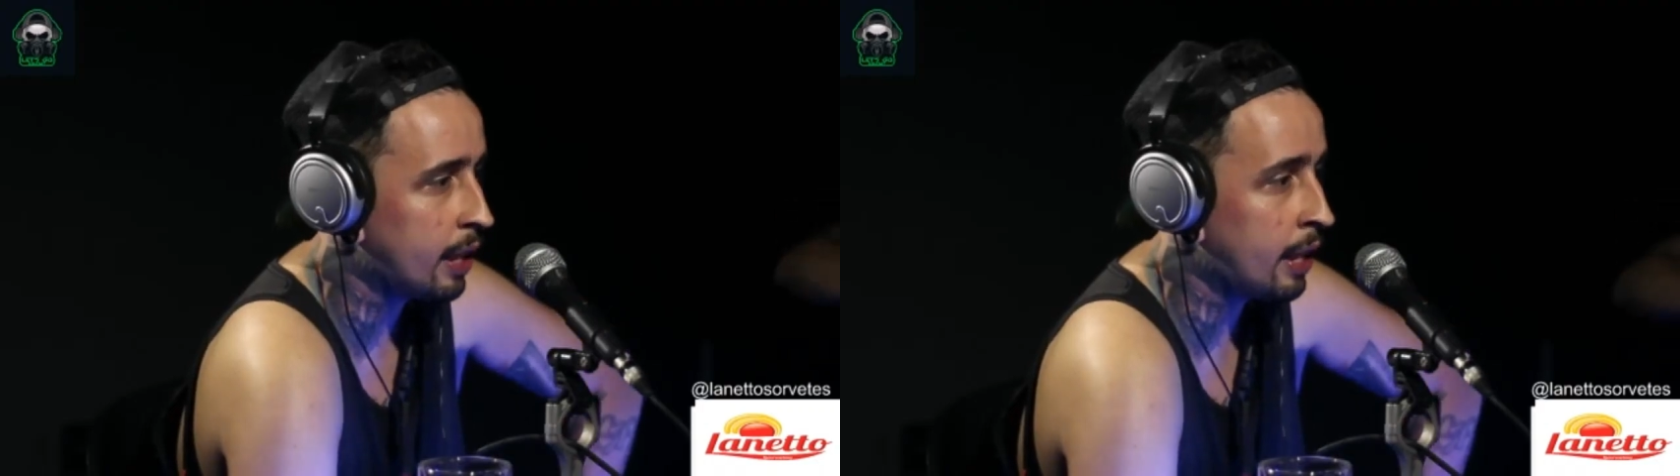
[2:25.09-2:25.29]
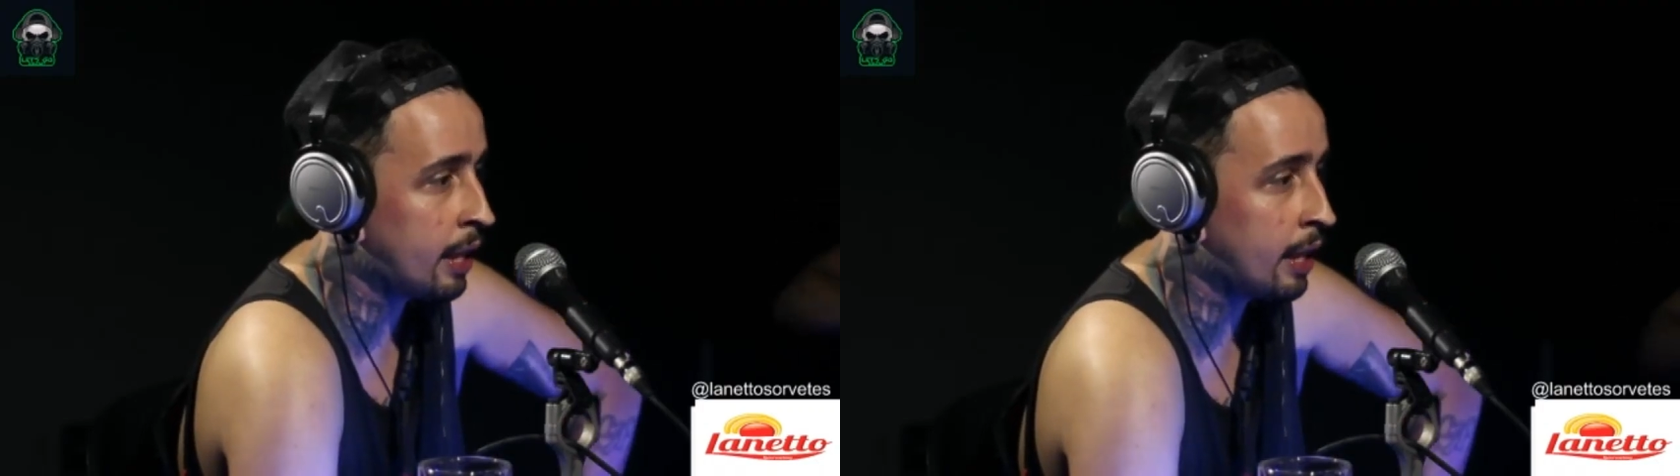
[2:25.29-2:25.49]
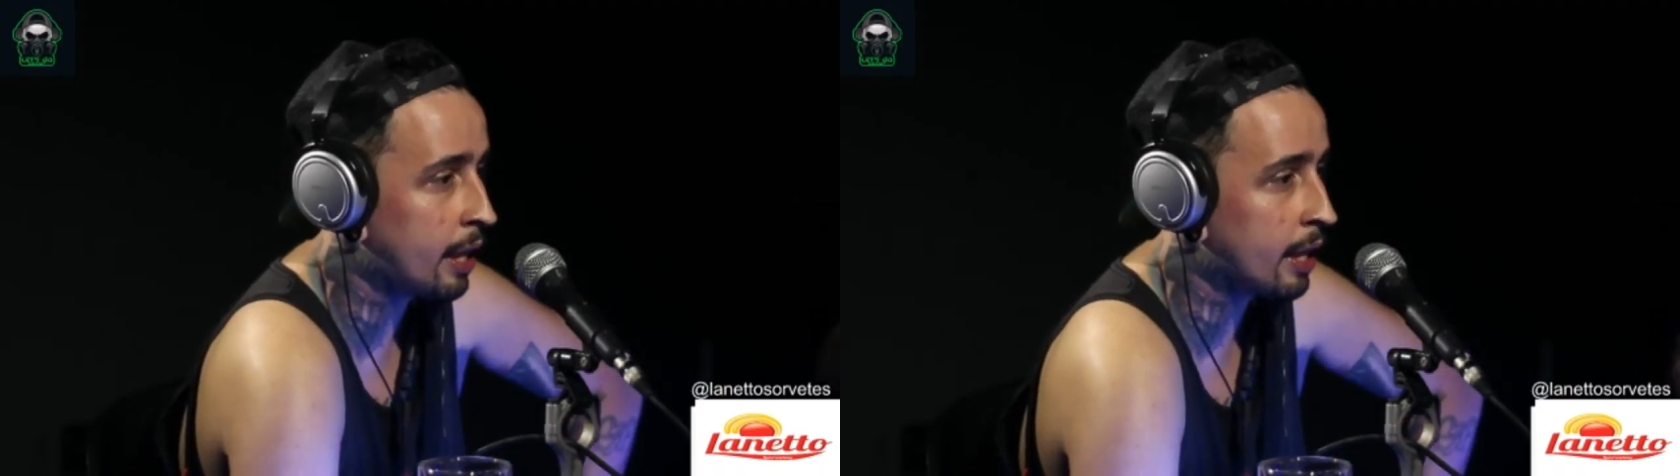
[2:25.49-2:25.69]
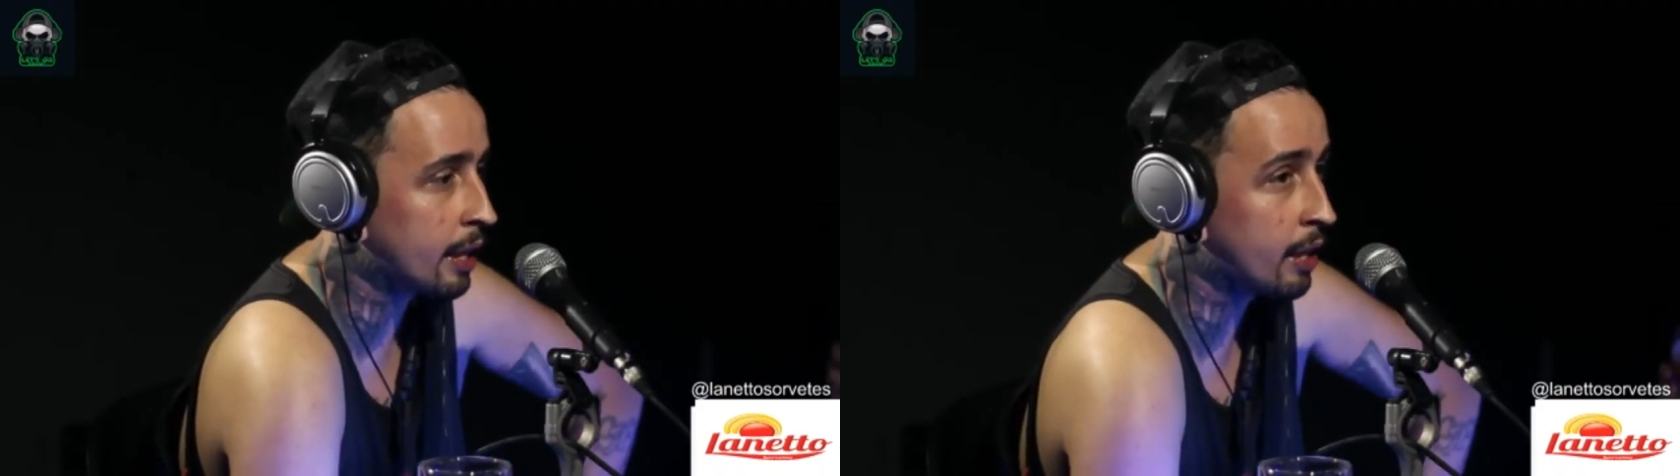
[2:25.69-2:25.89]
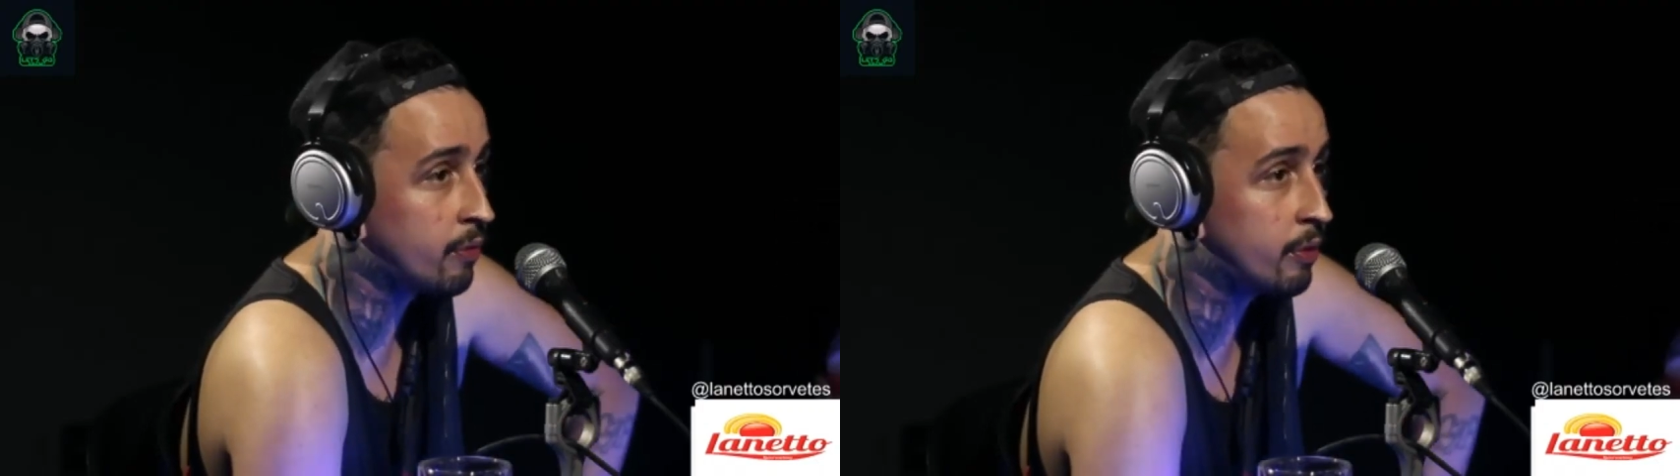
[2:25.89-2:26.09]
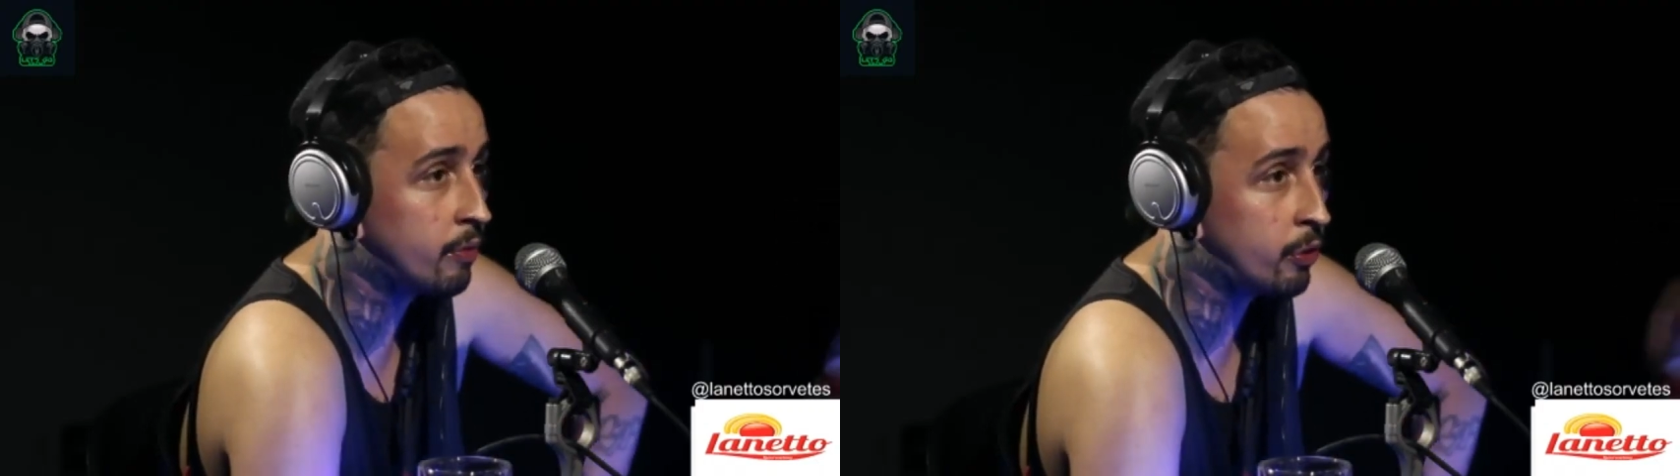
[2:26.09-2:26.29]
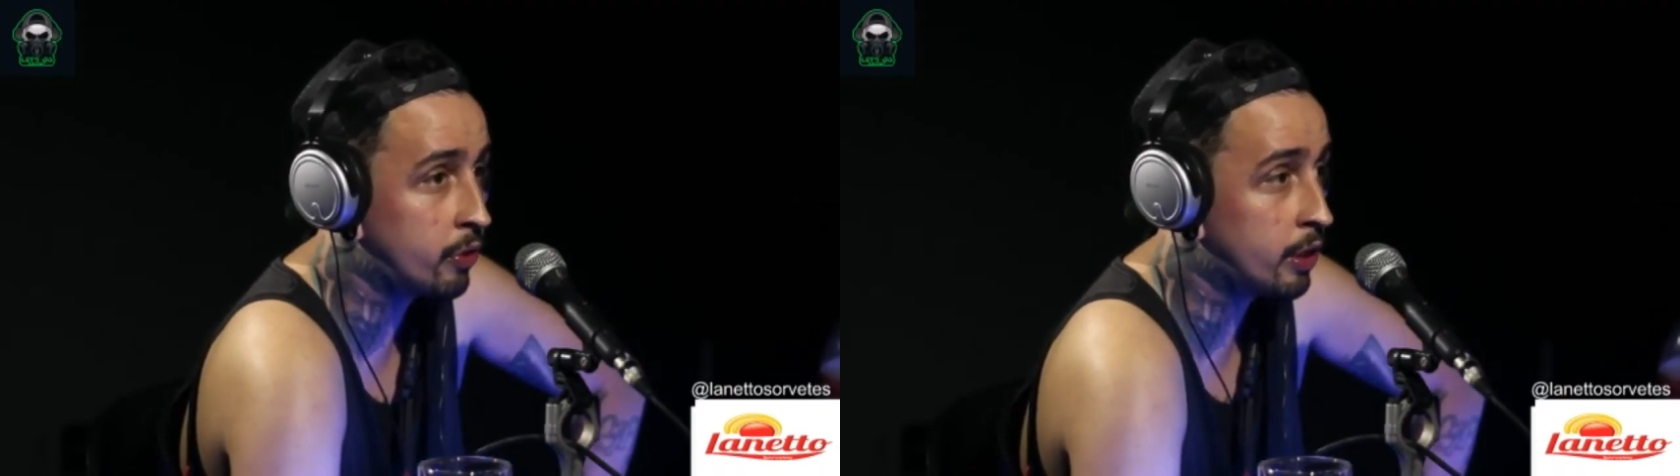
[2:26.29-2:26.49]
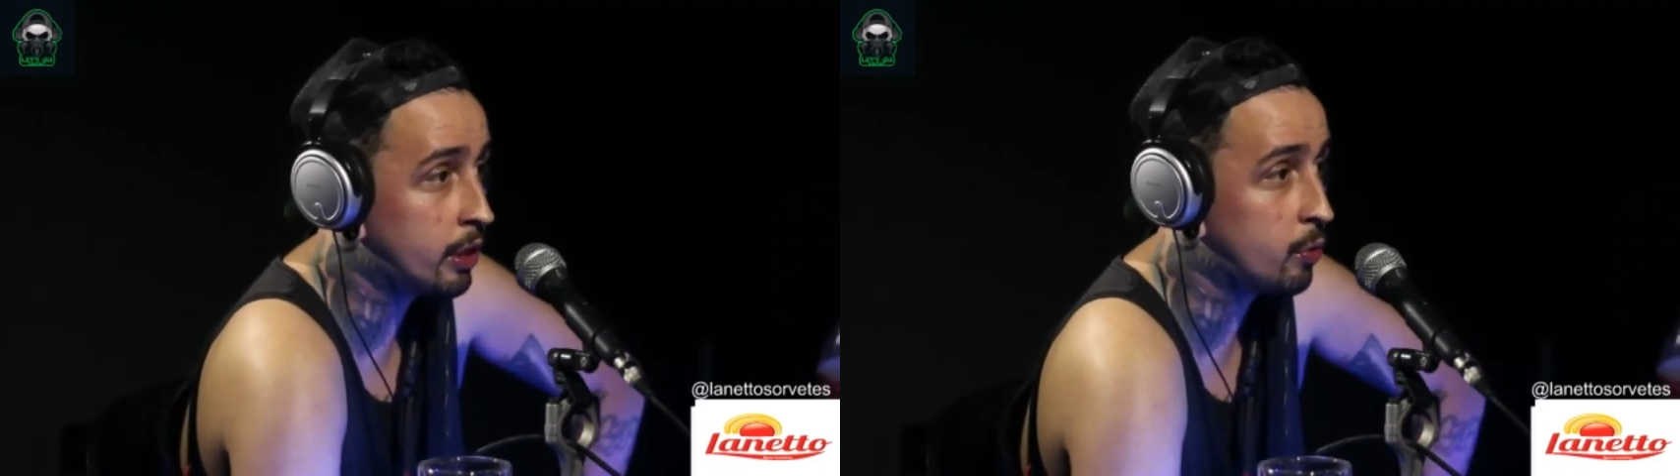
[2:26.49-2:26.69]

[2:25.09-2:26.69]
é, quero ver você